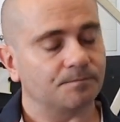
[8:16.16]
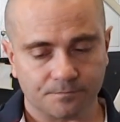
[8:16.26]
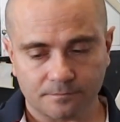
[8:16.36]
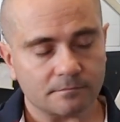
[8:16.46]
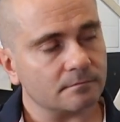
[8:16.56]

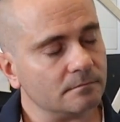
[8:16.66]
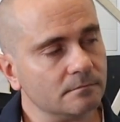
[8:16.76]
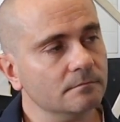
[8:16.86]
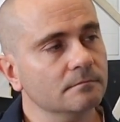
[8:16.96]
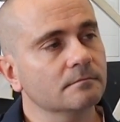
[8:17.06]
prima la
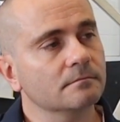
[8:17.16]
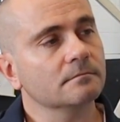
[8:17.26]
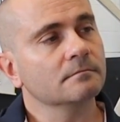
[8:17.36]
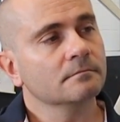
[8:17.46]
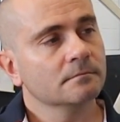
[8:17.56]
cinghia,
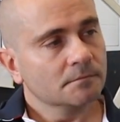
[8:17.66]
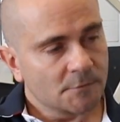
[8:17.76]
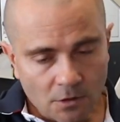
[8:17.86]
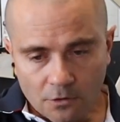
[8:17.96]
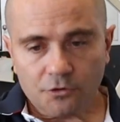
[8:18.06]
la
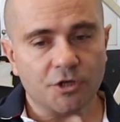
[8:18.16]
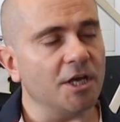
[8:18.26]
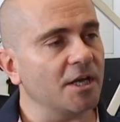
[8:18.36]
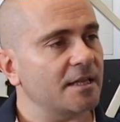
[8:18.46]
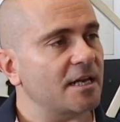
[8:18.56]
trasmissione
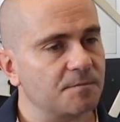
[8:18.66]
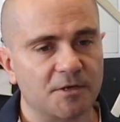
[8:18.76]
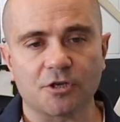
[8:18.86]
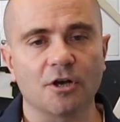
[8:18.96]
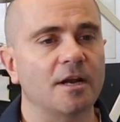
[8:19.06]
cinghia,
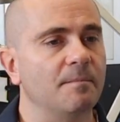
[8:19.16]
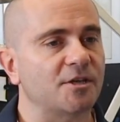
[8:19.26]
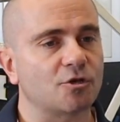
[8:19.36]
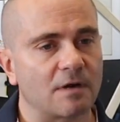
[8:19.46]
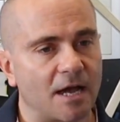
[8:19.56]
trasmissione,
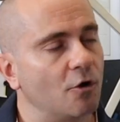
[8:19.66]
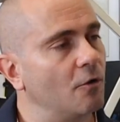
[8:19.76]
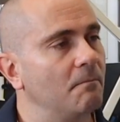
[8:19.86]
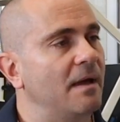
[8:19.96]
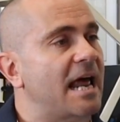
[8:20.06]
misura che,
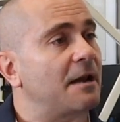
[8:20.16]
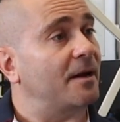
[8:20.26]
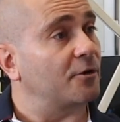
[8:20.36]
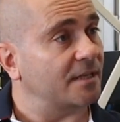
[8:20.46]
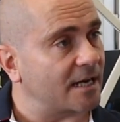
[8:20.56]
gomme,
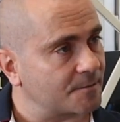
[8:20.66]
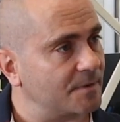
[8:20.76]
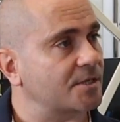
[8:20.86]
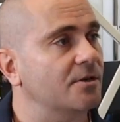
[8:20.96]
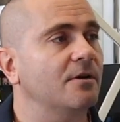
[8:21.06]
l'albero si... di
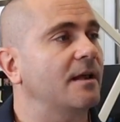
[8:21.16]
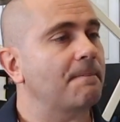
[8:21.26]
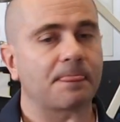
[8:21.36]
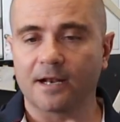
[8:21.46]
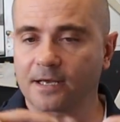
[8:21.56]

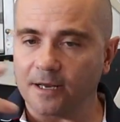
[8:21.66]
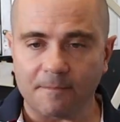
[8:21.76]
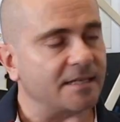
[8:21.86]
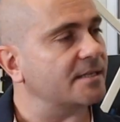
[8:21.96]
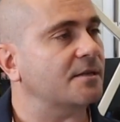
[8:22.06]
trasmissione il
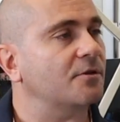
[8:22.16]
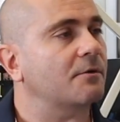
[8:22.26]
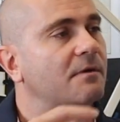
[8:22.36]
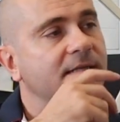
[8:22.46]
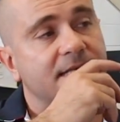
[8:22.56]

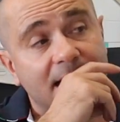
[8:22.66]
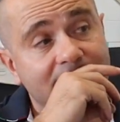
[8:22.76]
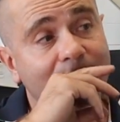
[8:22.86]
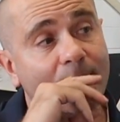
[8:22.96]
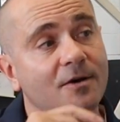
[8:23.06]
climatizzatore,
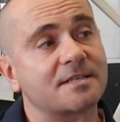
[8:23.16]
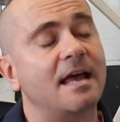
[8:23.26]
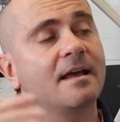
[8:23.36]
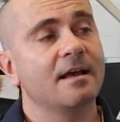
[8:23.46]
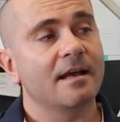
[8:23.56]
qualsiasi
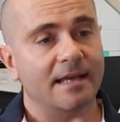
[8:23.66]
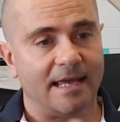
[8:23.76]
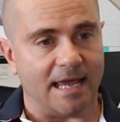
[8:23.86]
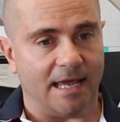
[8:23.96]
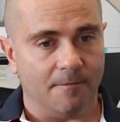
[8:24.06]
cosa
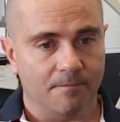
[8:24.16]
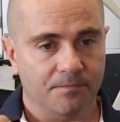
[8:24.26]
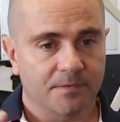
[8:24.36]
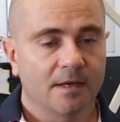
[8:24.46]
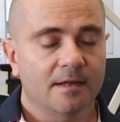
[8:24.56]
che
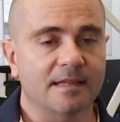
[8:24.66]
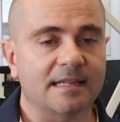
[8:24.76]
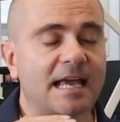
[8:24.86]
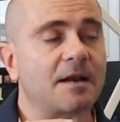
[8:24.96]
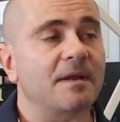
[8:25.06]

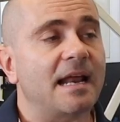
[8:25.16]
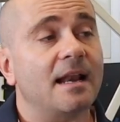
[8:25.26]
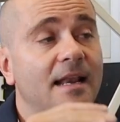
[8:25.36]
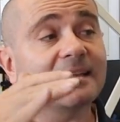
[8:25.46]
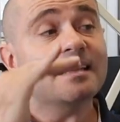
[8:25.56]

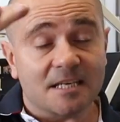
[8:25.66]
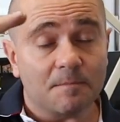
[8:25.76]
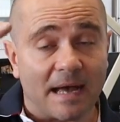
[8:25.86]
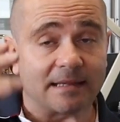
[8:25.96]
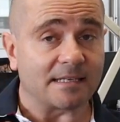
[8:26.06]
determina la
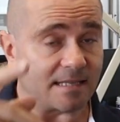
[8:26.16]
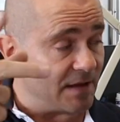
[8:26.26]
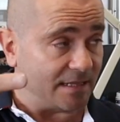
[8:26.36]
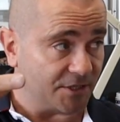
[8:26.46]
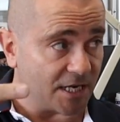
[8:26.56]
dissipata
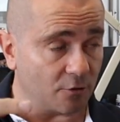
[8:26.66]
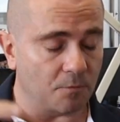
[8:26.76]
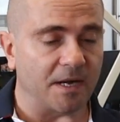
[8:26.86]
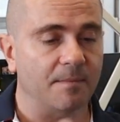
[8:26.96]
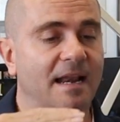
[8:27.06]
stavamo
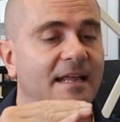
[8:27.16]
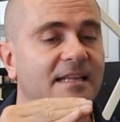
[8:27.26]
dicendo Quindi, prima la